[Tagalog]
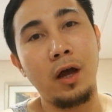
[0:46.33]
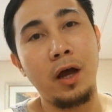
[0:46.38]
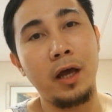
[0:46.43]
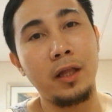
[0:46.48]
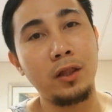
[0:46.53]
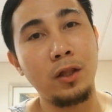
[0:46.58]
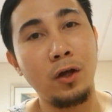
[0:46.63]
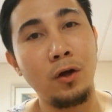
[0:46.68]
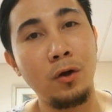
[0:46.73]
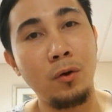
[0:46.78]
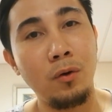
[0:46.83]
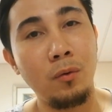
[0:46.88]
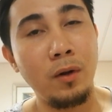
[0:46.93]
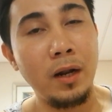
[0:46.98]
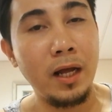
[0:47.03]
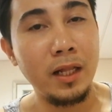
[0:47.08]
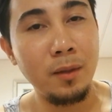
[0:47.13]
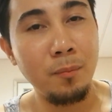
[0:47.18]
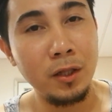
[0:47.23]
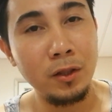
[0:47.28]
eto,
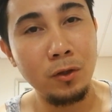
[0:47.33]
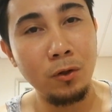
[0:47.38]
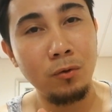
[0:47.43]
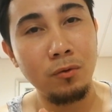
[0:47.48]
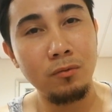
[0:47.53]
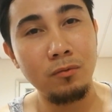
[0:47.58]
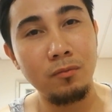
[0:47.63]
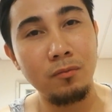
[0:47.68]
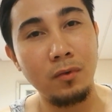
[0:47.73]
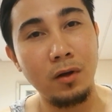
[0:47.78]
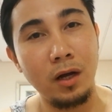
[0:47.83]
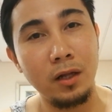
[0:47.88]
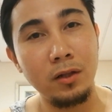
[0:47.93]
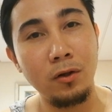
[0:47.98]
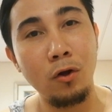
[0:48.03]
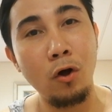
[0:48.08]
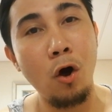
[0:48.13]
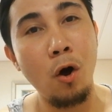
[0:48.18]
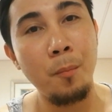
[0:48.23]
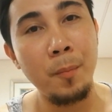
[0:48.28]
wala naman tong
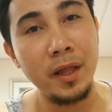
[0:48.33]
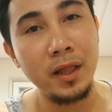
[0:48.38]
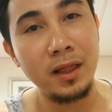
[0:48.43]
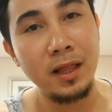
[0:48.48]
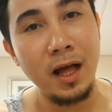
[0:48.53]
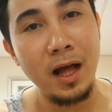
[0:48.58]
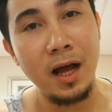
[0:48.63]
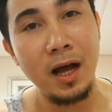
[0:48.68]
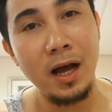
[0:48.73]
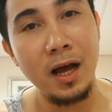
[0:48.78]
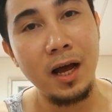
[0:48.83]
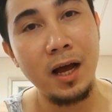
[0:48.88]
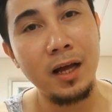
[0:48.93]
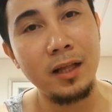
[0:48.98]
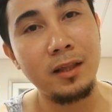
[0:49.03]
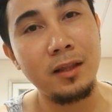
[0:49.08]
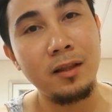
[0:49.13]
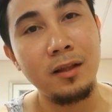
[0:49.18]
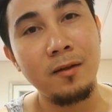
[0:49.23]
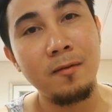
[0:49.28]
ano, comment lang
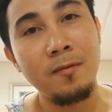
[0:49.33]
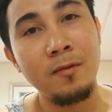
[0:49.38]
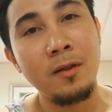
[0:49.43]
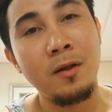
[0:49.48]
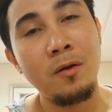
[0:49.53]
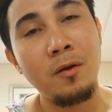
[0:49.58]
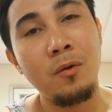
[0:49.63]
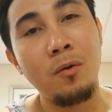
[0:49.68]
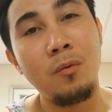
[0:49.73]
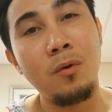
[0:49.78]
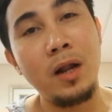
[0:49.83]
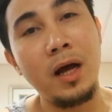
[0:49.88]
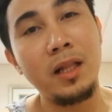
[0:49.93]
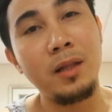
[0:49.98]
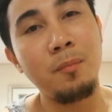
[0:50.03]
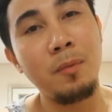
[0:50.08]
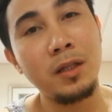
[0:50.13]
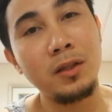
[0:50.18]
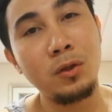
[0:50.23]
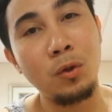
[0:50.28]
at
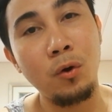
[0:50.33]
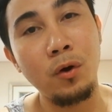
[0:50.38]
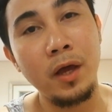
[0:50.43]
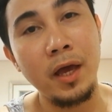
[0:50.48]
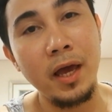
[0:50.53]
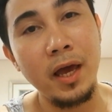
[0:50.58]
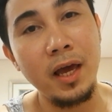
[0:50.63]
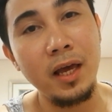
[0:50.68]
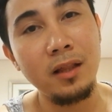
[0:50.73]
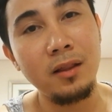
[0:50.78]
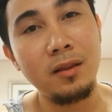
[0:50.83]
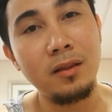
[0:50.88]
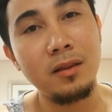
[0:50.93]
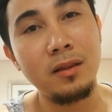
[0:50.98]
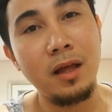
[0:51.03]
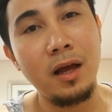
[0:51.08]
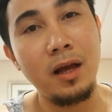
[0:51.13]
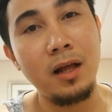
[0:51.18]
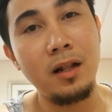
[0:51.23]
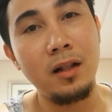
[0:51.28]
wala naman tong hate
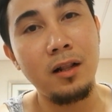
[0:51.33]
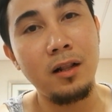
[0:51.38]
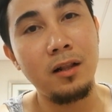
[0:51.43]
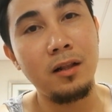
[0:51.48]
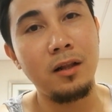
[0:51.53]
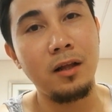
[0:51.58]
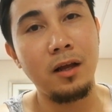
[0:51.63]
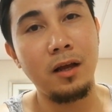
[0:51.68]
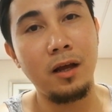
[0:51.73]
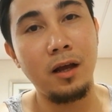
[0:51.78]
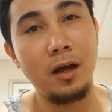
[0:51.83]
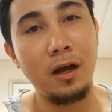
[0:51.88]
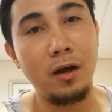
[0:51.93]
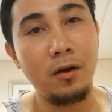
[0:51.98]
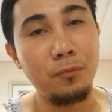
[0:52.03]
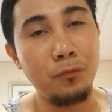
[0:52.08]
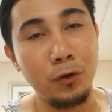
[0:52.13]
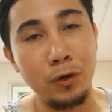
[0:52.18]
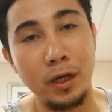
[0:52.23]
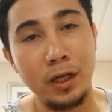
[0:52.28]
dahil
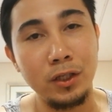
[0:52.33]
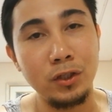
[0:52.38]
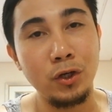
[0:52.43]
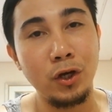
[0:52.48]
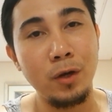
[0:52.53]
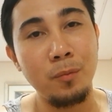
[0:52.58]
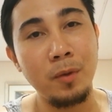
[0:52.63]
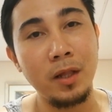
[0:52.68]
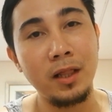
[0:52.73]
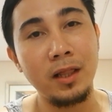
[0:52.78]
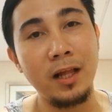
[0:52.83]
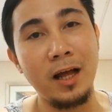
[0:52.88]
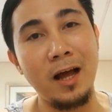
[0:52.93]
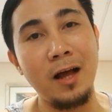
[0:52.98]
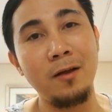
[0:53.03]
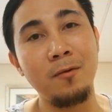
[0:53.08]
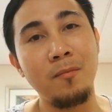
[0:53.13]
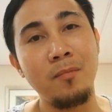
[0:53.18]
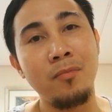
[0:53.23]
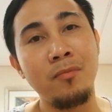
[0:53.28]
uh, for enjoyment
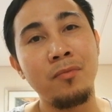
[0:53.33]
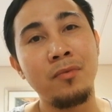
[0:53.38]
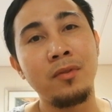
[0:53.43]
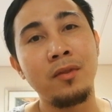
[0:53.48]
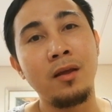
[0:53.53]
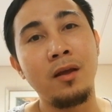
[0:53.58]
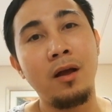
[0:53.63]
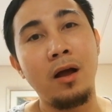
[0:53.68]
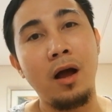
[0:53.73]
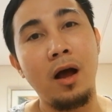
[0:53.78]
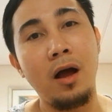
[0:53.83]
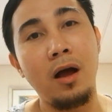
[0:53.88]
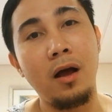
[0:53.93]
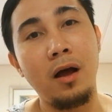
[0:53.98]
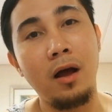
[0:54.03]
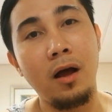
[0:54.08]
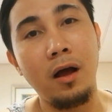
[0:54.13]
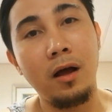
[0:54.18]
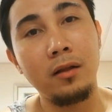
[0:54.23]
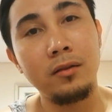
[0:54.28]
lang.
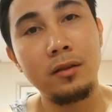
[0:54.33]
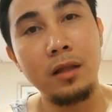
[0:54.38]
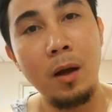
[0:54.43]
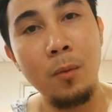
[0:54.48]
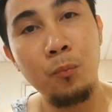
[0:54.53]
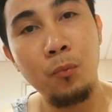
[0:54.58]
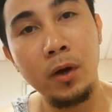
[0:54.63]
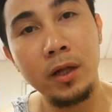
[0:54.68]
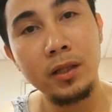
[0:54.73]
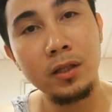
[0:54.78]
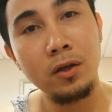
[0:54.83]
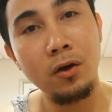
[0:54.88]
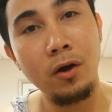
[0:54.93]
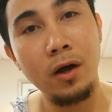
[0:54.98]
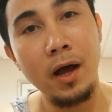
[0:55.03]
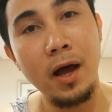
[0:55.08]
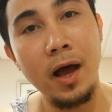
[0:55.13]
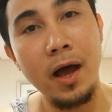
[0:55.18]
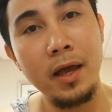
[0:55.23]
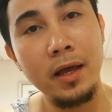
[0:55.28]
Ang top 1 ko
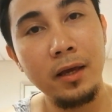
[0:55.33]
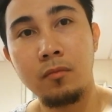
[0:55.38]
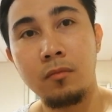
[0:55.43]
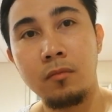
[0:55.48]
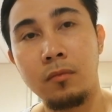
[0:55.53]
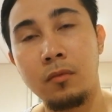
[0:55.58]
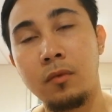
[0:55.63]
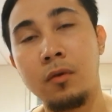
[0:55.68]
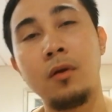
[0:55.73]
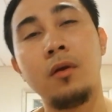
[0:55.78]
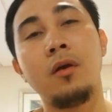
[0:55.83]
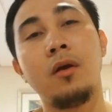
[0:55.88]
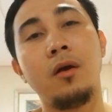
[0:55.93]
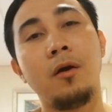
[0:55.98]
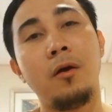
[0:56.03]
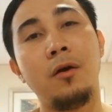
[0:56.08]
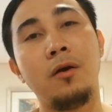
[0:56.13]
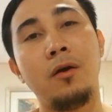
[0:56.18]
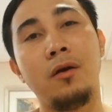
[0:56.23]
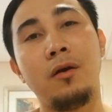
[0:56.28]
ay
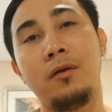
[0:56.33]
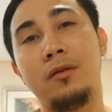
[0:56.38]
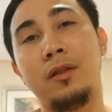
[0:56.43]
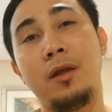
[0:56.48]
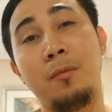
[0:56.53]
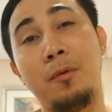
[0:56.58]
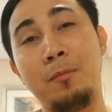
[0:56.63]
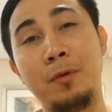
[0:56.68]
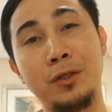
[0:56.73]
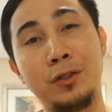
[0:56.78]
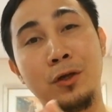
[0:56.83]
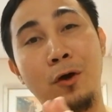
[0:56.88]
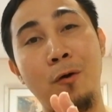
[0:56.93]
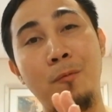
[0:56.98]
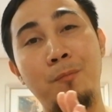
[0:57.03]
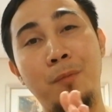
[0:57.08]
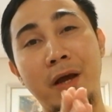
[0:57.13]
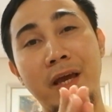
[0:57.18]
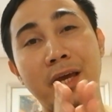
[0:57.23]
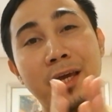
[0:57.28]
namimiss ko
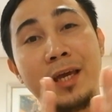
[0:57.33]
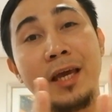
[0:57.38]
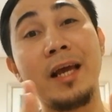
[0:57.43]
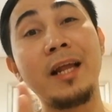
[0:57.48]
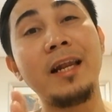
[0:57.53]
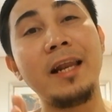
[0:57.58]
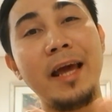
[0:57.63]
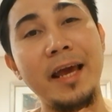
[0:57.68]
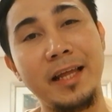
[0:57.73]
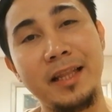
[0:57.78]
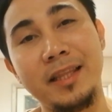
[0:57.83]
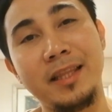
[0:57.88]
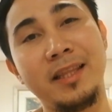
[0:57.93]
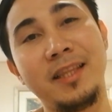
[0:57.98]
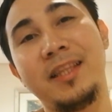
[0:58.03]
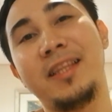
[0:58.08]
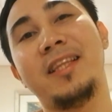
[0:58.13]
ang pagiging late.